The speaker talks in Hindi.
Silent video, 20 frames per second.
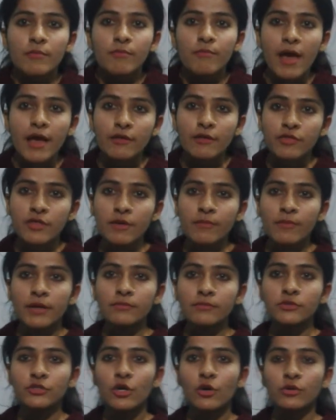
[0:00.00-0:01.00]

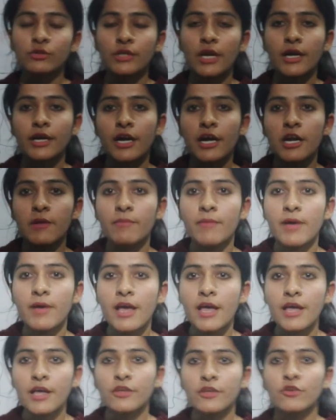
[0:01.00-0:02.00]
मैक्सिमम जो उत्तराखंड
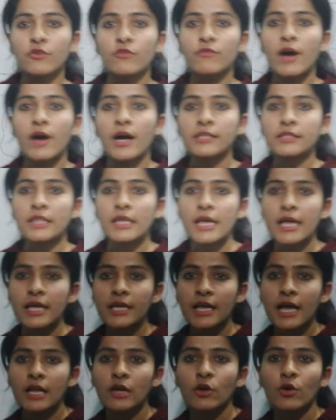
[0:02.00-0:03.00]
में युवा थे
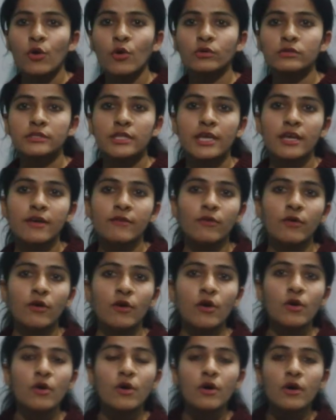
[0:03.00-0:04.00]
या लोग थे वो
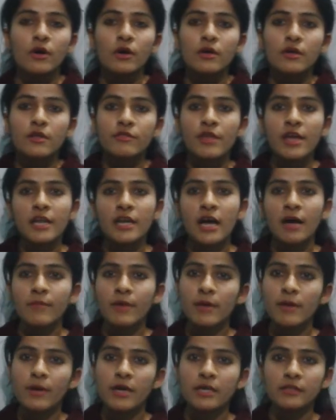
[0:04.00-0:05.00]
सेना
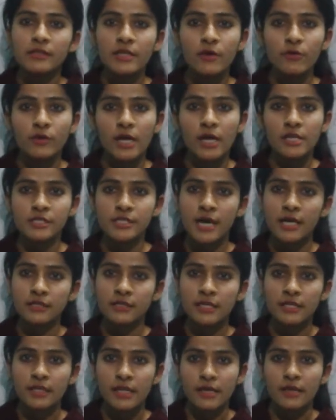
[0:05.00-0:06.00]
में भर्ती होना
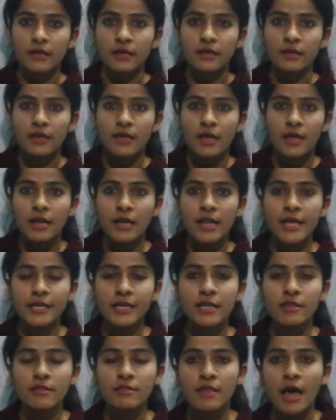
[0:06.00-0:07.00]
चाहते थे
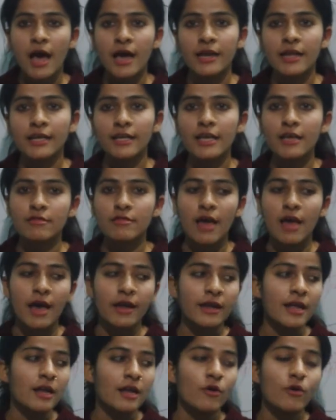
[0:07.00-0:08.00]
लेकिन सारे के
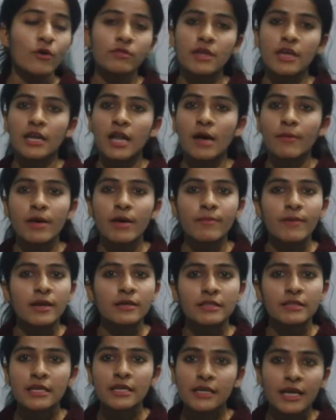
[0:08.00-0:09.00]
सारे लोग सेना में
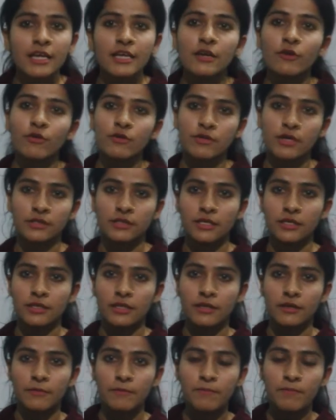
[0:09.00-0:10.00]
भर्ती नहीं हो सकते
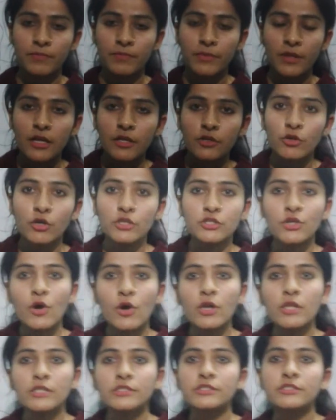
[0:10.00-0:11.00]
थे तो
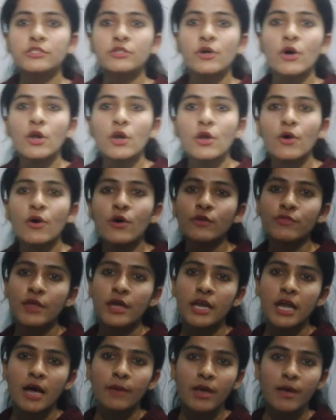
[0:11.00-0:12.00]
जो जो लोग
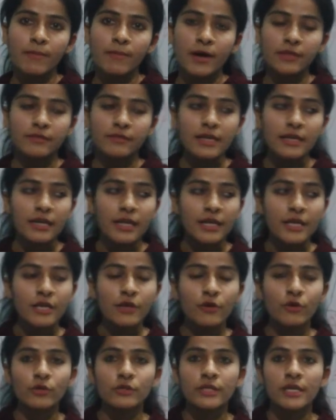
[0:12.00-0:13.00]
सेना में भर्ती
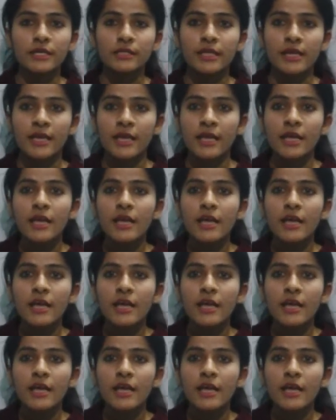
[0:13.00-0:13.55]
नहीं होते थे